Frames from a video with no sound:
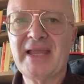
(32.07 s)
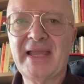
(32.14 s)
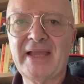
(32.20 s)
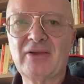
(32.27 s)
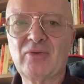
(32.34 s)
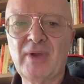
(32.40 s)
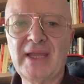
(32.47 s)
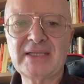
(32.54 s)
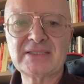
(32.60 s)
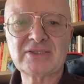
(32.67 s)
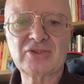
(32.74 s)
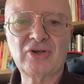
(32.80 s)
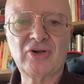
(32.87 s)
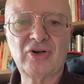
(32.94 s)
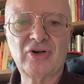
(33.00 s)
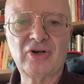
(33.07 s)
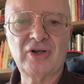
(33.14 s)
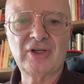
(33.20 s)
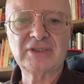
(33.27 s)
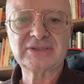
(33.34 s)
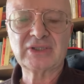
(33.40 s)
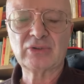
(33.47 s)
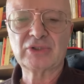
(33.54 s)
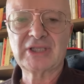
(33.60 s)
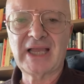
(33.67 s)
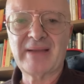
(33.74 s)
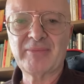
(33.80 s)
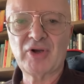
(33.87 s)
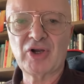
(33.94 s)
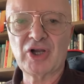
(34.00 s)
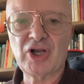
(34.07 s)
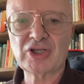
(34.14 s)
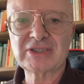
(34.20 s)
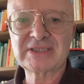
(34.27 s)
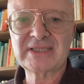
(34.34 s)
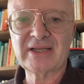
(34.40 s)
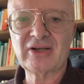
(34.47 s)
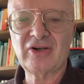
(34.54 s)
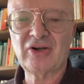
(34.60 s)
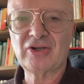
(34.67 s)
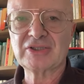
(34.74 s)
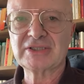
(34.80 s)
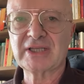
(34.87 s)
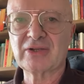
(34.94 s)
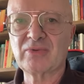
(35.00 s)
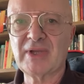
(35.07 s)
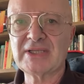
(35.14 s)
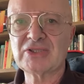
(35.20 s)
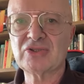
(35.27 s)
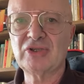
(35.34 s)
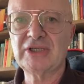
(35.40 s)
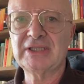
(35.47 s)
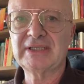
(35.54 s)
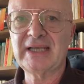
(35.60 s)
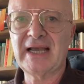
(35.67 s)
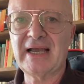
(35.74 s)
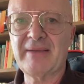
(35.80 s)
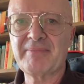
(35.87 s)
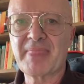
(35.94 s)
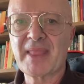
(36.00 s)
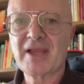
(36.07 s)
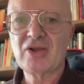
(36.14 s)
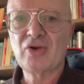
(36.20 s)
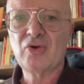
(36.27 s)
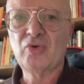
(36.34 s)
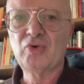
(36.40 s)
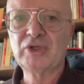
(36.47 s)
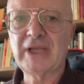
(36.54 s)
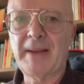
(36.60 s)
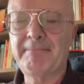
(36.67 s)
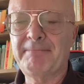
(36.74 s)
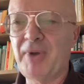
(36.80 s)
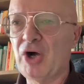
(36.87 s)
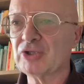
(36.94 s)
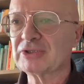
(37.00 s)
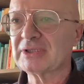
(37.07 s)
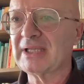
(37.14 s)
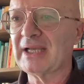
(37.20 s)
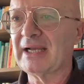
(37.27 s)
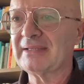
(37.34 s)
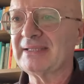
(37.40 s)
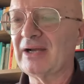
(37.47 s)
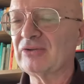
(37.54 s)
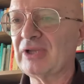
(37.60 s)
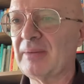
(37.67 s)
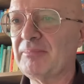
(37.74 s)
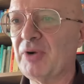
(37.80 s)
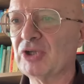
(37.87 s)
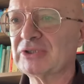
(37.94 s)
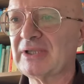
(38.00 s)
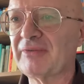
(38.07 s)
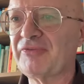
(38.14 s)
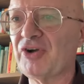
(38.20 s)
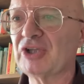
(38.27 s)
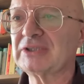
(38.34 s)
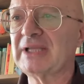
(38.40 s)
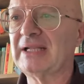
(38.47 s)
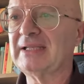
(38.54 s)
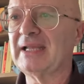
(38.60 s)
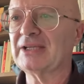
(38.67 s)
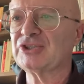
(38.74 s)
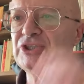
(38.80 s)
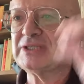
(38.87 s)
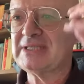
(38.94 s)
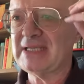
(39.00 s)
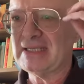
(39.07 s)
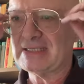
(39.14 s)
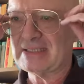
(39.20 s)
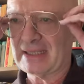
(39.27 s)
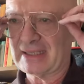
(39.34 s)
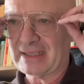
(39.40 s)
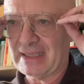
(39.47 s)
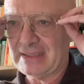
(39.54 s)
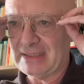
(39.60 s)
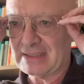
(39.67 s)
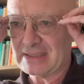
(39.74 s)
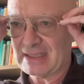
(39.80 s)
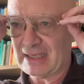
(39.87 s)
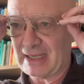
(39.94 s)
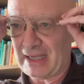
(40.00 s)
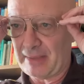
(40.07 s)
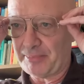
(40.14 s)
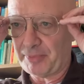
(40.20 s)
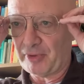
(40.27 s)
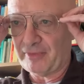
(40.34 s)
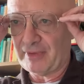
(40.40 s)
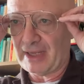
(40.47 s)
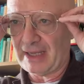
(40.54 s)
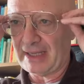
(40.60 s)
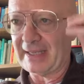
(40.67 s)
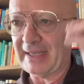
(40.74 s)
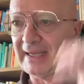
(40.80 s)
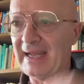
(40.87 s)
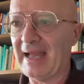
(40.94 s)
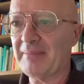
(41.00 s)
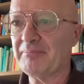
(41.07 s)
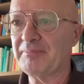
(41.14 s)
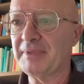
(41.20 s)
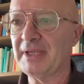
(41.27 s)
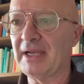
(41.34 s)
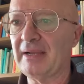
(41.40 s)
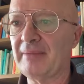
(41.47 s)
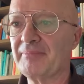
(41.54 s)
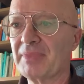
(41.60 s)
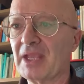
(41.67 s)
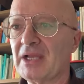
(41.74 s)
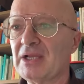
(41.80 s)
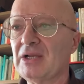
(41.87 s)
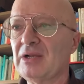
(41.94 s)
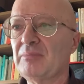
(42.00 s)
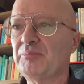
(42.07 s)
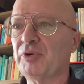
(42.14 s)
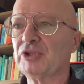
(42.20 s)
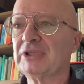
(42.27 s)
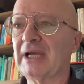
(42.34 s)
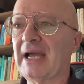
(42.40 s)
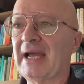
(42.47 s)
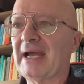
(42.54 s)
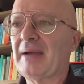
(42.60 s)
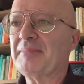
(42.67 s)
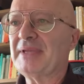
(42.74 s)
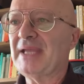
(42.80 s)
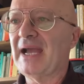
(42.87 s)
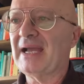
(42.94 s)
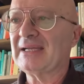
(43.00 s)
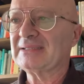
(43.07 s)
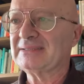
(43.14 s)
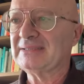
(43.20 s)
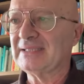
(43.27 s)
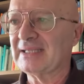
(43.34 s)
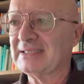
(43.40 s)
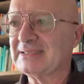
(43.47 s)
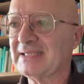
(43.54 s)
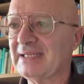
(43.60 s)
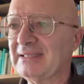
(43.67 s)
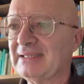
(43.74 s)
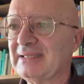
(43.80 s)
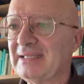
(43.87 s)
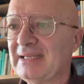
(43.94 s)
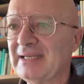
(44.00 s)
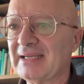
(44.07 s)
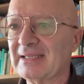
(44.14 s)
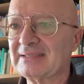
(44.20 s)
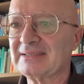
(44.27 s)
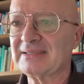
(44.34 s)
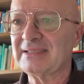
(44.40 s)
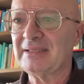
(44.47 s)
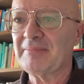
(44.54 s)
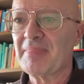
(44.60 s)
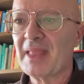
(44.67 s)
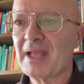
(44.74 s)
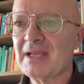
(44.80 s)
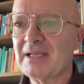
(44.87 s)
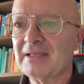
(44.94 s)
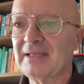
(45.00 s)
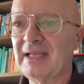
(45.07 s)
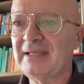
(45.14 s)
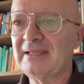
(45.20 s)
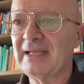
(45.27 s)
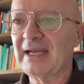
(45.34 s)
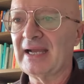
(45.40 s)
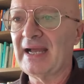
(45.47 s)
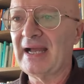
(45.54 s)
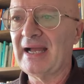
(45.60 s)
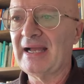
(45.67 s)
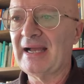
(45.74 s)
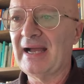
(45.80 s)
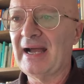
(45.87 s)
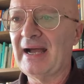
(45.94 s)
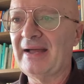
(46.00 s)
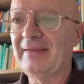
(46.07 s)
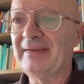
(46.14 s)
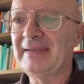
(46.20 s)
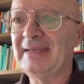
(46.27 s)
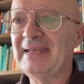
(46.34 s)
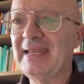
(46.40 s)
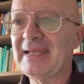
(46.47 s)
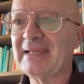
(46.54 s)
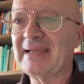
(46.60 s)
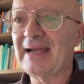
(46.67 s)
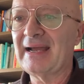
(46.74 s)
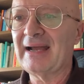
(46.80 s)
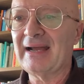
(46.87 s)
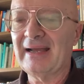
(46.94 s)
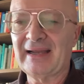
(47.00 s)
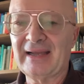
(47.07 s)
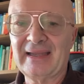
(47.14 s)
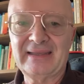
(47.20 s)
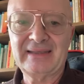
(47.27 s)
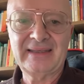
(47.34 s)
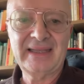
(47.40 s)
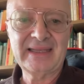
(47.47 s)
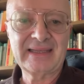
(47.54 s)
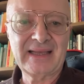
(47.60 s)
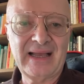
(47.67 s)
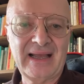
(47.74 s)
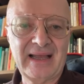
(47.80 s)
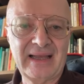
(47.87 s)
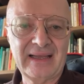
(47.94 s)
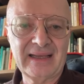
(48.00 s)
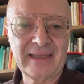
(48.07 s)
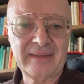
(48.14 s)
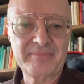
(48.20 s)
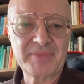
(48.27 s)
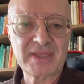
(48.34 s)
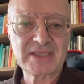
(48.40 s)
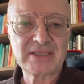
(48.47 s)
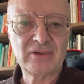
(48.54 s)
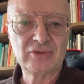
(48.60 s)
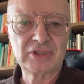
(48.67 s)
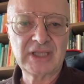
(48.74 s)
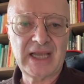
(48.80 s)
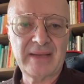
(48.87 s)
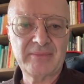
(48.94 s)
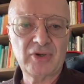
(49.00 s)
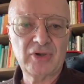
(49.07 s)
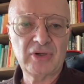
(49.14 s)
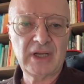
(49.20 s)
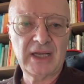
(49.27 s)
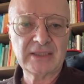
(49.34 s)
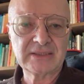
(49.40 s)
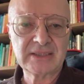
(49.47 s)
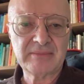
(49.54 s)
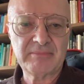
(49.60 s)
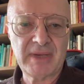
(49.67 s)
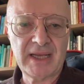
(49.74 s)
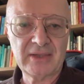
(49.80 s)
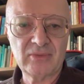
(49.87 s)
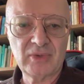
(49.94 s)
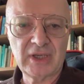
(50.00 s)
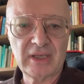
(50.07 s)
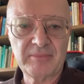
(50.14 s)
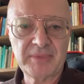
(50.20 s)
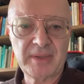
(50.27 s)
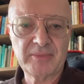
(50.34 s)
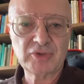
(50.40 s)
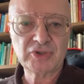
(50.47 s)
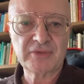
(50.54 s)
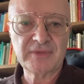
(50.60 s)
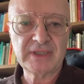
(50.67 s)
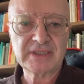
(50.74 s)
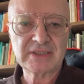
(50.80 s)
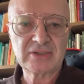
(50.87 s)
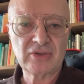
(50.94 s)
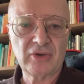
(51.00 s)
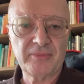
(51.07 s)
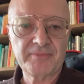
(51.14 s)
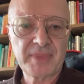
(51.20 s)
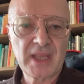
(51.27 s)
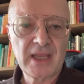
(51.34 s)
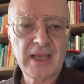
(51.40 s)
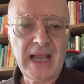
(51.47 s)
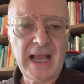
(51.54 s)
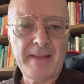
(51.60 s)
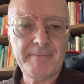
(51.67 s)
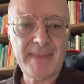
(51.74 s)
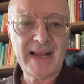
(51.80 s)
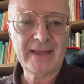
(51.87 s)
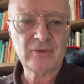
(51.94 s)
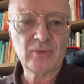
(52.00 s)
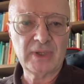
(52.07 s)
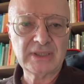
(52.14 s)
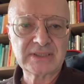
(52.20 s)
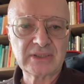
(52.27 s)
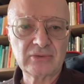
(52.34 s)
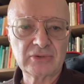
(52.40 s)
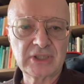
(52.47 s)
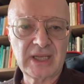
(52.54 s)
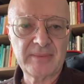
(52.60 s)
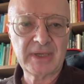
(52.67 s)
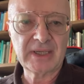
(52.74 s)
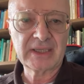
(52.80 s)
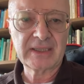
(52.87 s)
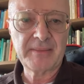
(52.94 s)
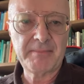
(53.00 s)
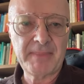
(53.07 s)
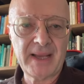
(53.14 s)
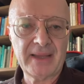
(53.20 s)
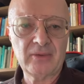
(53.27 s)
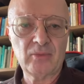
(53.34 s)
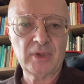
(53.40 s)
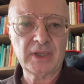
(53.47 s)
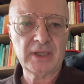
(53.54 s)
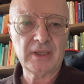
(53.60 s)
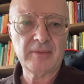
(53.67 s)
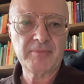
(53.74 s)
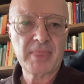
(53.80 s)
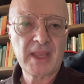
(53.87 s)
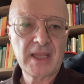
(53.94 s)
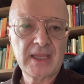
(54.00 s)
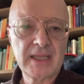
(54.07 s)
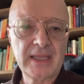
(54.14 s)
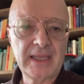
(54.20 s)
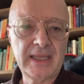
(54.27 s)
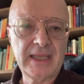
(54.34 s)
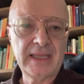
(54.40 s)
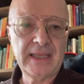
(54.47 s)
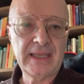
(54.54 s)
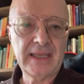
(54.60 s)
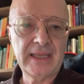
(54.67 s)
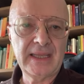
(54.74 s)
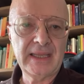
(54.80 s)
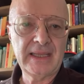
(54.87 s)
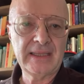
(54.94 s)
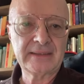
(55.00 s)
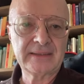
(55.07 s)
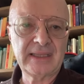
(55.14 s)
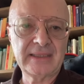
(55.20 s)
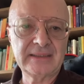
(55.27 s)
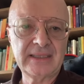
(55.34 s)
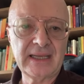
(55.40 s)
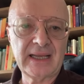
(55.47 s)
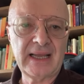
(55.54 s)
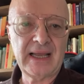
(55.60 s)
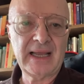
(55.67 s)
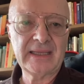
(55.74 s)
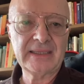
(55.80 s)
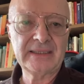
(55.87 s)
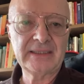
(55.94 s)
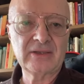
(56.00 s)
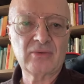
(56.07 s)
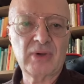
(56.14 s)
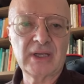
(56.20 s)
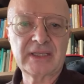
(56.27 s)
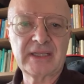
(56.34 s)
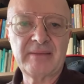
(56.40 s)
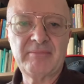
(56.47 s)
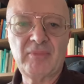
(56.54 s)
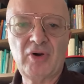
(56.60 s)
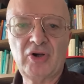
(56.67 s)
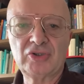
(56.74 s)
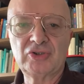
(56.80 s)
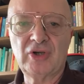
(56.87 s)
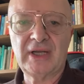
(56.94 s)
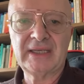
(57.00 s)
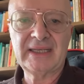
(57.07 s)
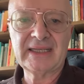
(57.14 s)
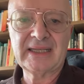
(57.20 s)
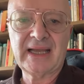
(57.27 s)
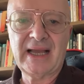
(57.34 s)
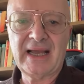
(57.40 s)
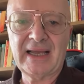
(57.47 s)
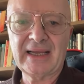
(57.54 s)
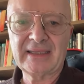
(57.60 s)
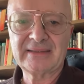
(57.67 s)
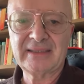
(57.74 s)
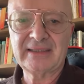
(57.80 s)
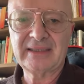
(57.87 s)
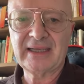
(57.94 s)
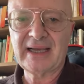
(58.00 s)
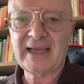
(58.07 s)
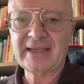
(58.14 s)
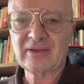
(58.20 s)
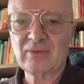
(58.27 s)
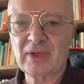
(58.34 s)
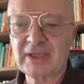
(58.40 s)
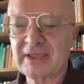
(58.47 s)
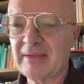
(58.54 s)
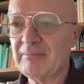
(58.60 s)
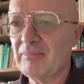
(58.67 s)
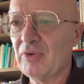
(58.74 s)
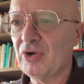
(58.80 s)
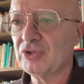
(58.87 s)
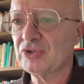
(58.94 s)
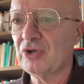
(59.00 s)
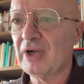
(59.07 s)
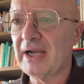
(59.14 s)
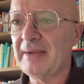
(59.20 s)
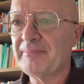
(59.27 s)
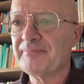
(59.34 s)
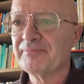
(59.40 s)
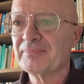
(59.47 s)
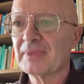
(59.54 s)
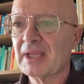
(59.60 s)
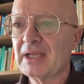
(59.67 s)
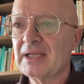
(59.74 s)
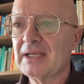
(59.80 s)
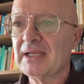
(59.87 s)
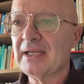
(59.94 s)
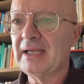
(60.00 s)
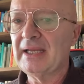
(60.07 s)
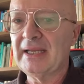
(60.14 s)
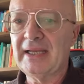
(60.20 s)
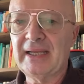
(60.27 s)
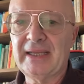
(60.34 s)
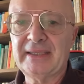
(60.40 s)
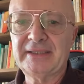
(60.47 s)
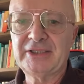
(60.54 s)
E questo, salutiamo Roxy Rose, questo gli dà una botta, dà una botta forte al narcisista che inizierà a provare rabbia, potrà arrabbiarsi, risentirsi, tenderà a negare, negare. Salutiamo, ah sì, Manuel l'abbiamo già visto, Ah, Manuel, salutiamo anche Manuel. Eh, tenderà in qualche modo a negare, tenderà in qualche modo a, eh,